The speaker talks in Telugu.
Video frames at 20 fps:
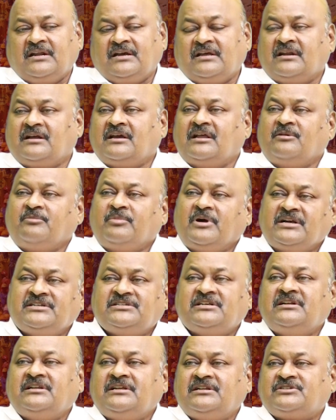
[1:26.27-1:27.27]
రకరకాల
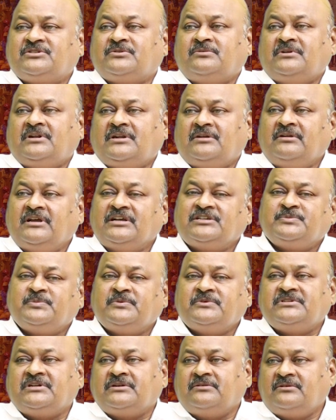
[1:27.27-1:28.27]
భాషలు నేర్చుకుంటారు
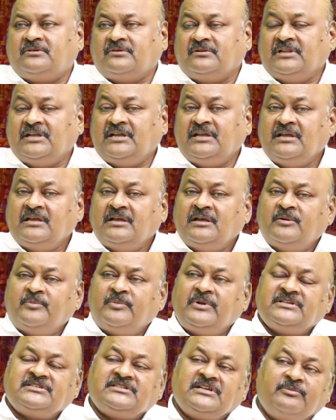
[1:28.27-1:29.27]
ఎక్స్పోజర్ ఉంటుంది
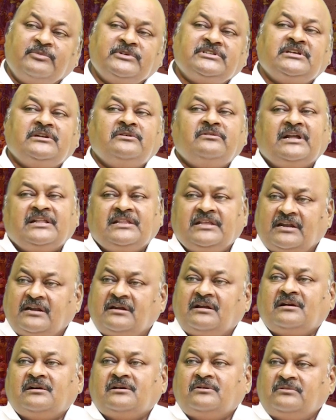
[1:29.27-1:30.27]
ప్లస్ సమస్యలు కూడా అదే
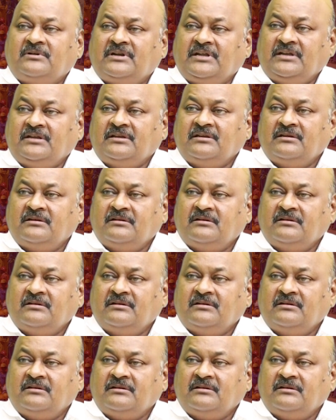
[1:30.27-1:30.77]
రకంగా ఉంటాయి